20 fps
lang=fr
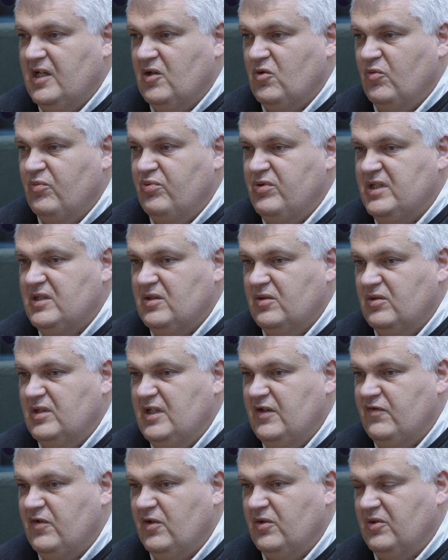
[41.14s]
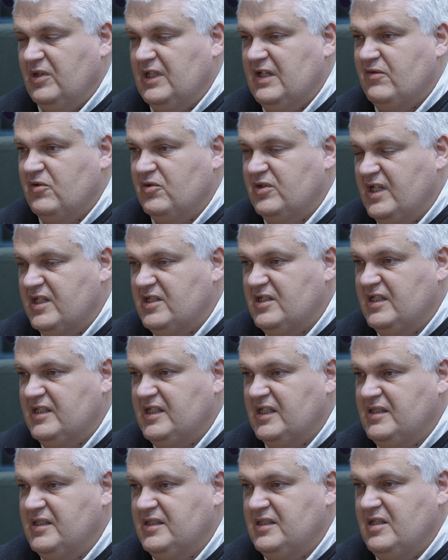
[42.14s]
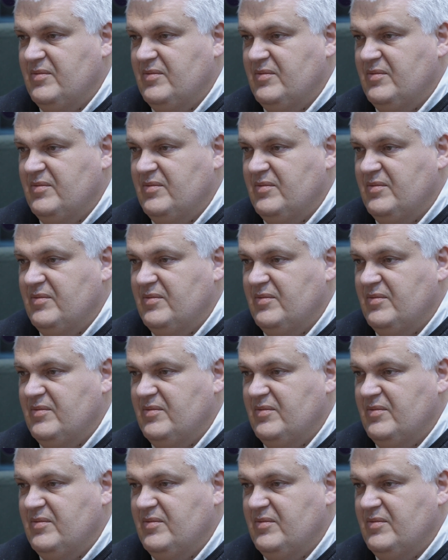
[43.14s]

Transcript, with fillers: et qu'on puisse défendre davantage l'exercice